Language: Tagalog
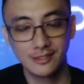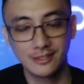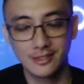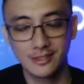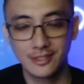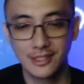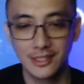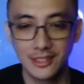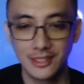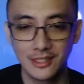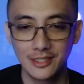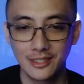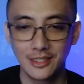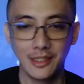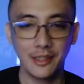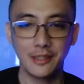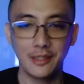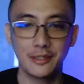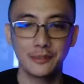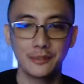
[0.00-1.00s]
so, yan.
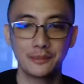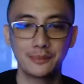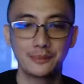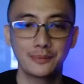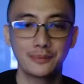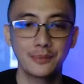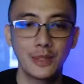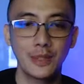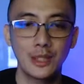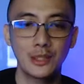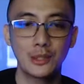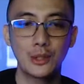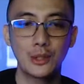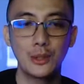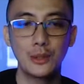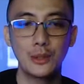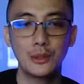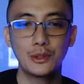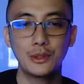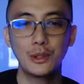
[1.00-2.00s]
So, yan.
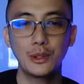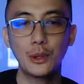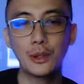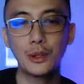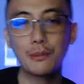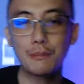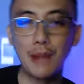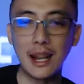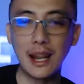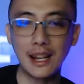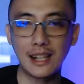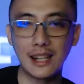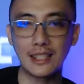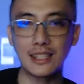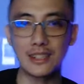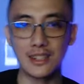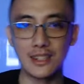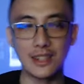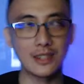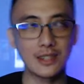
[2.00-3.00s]
You're all wel
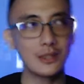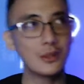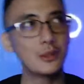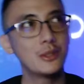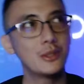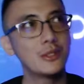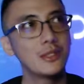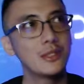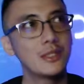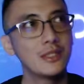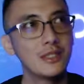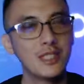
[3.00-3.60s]
welcome to